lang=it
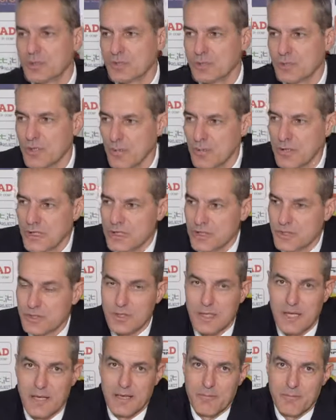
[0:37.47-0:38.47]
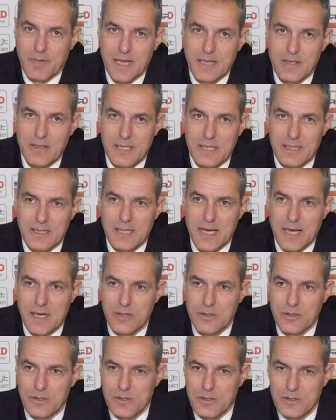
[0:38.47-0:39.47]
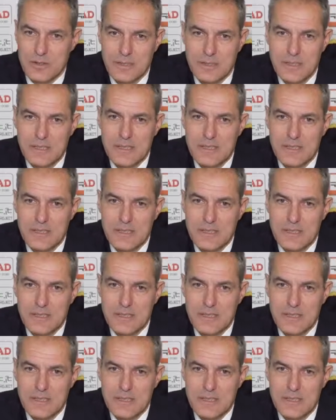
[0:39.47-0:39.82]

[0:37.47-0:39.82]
sicuramente giocare meglio in attacco